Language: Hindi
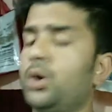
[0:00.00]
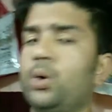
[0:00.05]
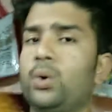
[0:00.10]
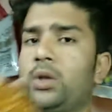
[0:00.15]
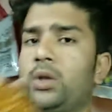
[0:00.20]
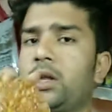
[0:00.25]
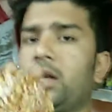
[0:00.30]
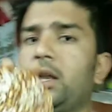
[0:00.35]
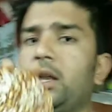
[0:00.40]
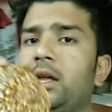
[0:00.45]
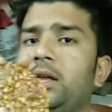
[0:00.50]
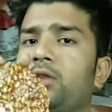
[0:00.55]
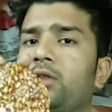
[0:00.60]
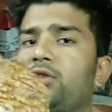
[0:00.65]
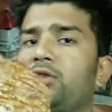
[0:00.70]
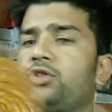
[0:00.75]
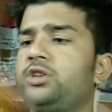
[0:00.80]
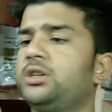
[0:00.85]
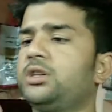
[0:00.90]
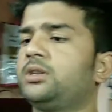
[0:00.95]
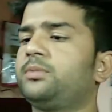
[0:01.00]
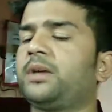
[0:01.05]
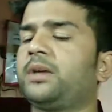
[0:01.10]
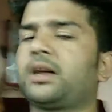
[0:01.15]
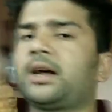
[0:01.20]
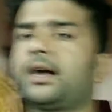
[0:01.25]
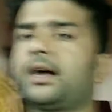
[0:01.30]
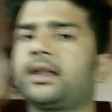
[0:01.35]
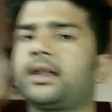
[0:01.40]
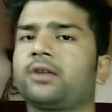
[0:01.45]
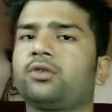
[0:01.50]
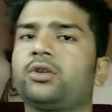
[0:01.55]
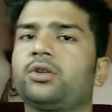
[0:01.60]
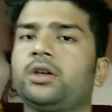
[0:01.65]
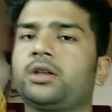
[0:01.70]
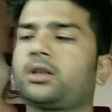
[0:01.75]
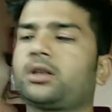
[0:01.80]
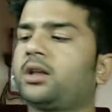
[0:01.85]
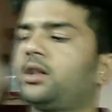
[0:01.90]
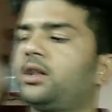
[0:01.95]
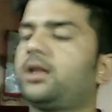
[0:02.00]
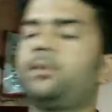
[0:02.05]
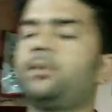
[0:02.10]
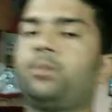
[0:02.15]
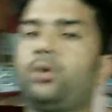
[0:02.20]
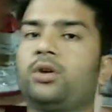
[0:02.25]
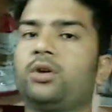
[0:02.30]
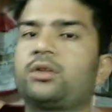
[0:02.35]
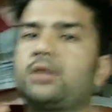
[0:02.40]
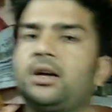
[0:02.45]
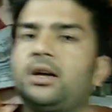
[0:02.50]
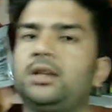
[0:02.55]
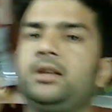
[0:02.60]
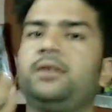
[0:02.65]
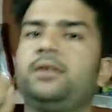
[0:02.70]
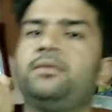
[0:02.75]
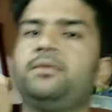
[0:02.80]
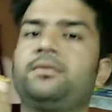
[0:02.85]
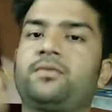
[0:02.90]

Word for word: उनके लिए तो चीज बेकार है क्योंकि इसके अंदर बहुत सारी